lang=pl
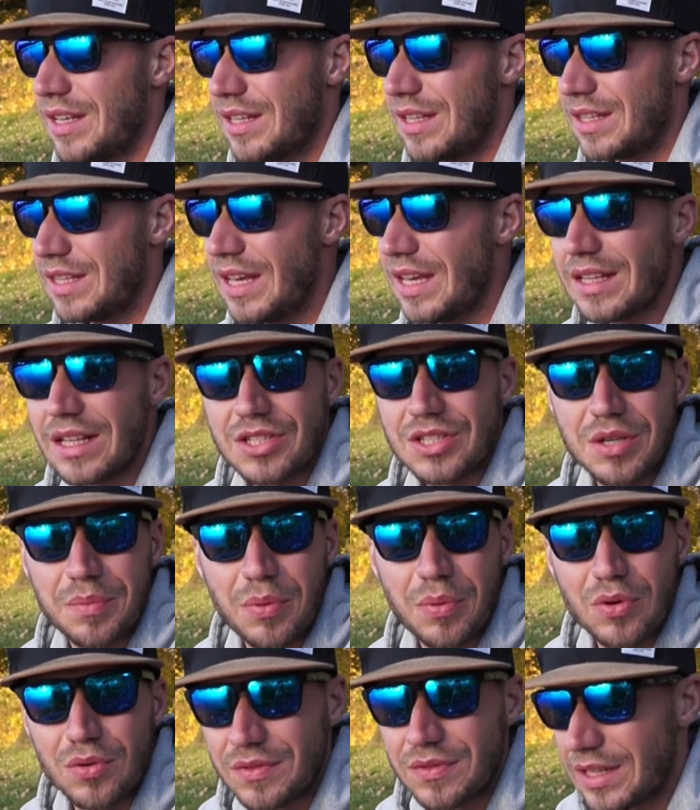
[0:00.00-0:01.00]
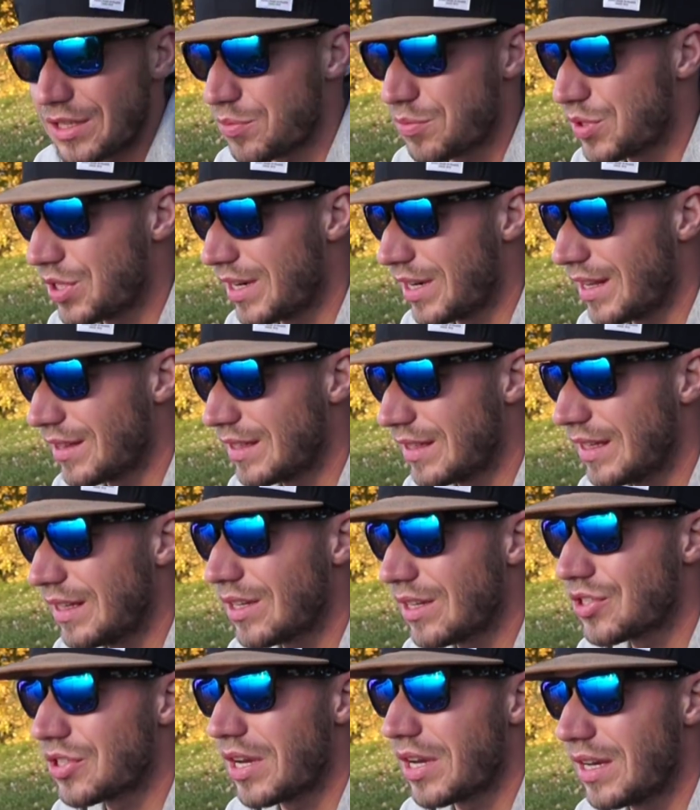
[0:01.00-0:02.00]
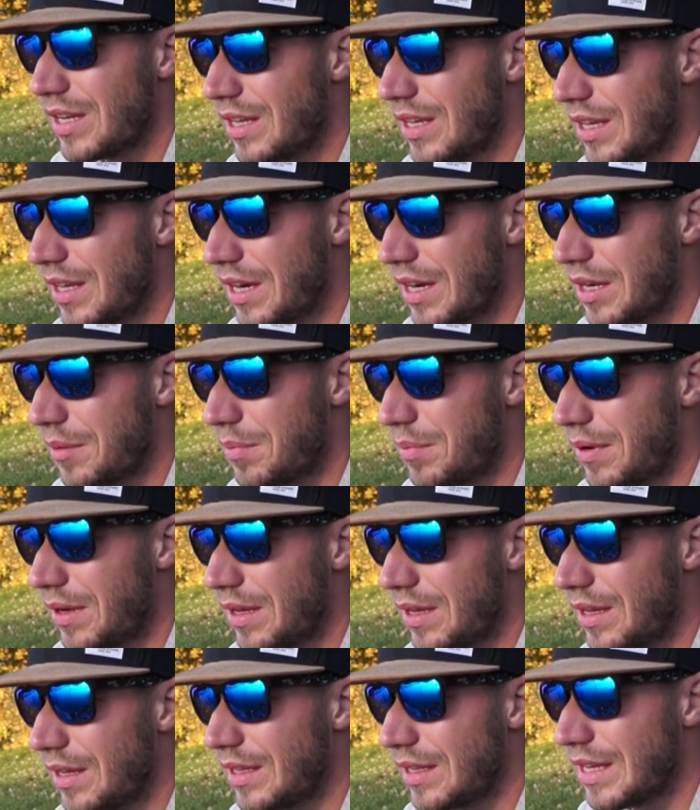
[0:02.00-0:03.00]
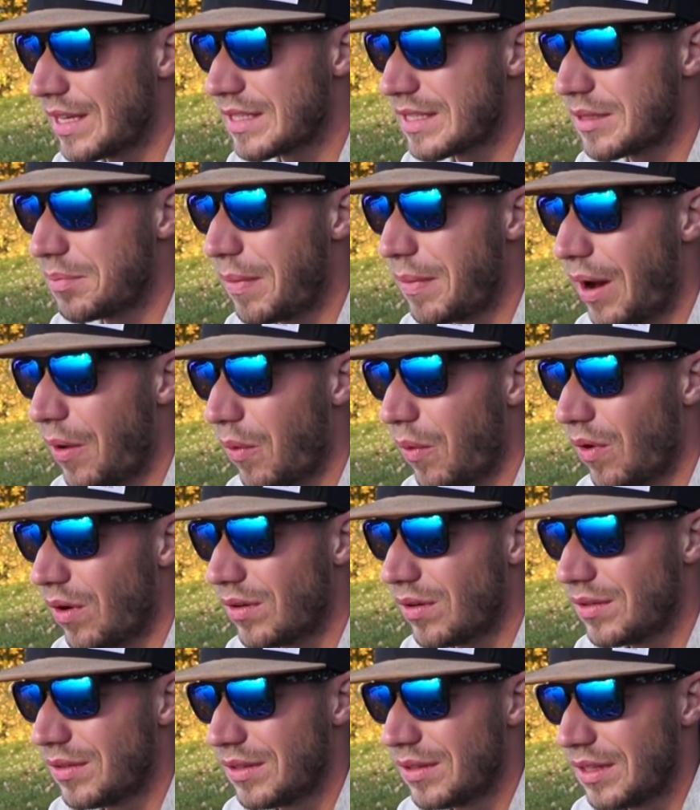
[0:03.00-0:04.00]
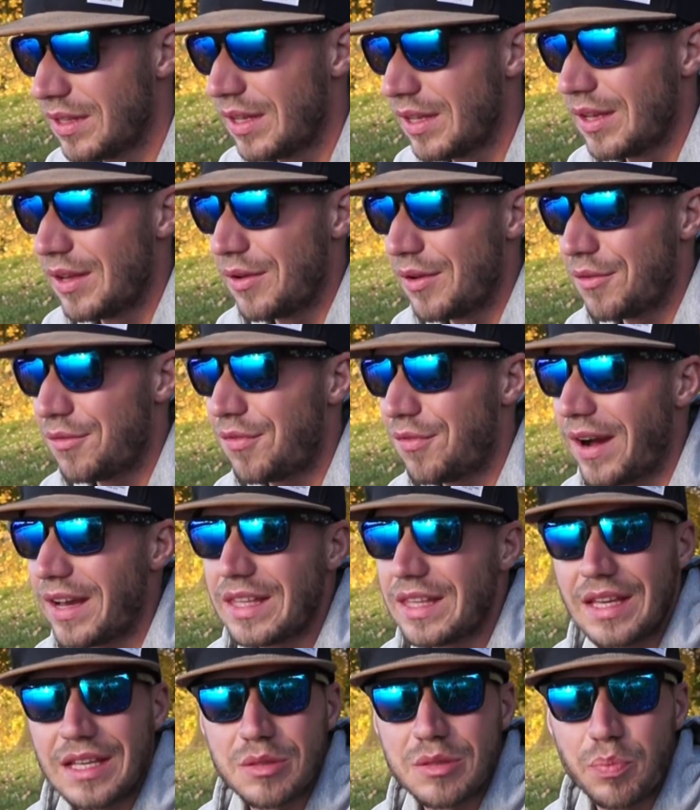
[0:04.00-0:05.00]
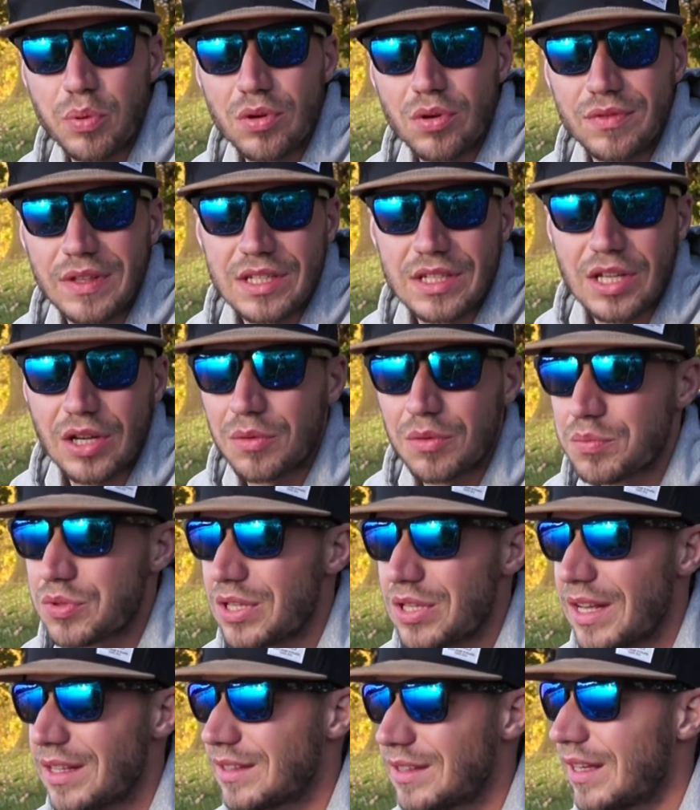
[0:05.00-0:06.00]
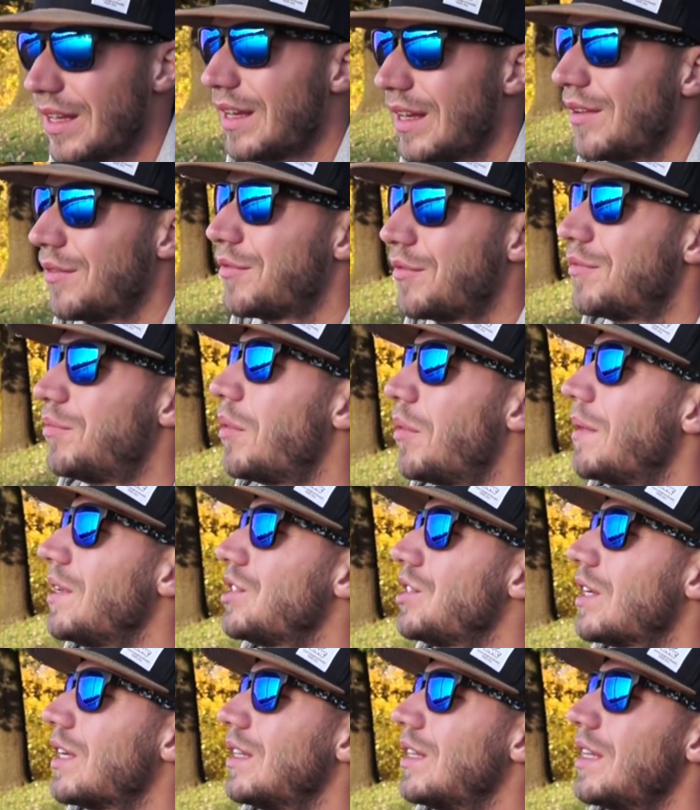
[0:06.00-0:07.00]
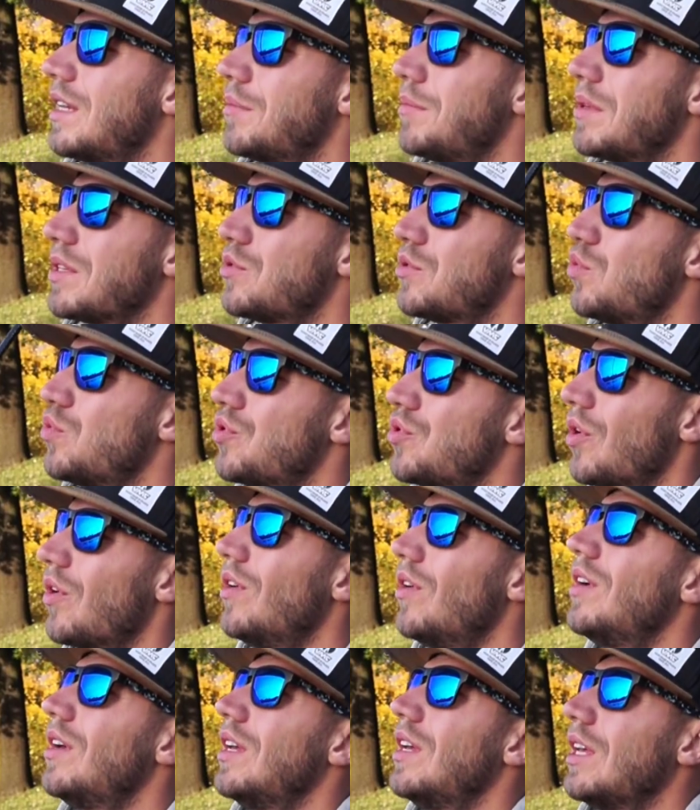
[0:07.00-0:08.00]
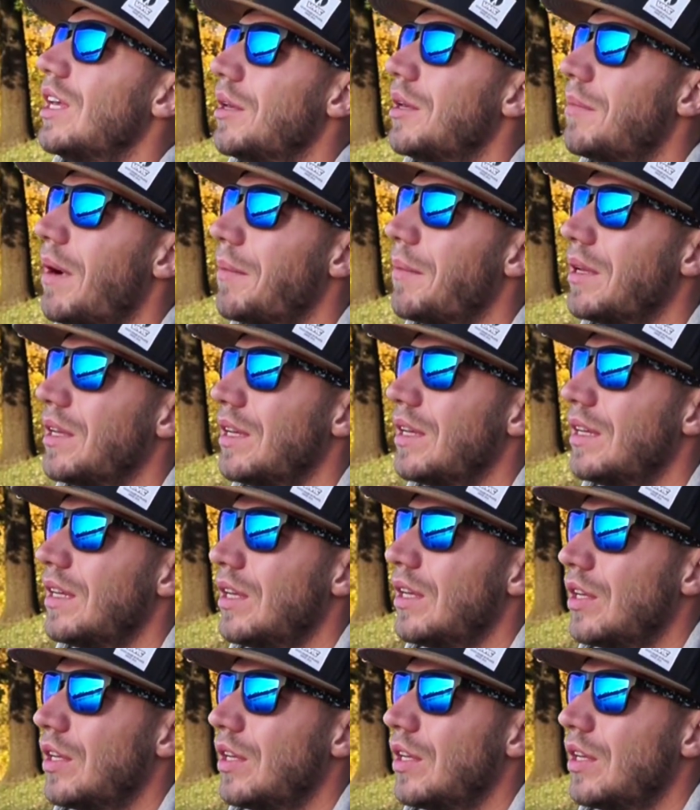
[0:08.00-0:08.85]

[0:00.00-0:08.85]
nie da się porównać przynęty, jeżeli ryby jest mało. Fajnie jest porównać taką przynętę w momencie, kiedy ryb jest dużo i mamy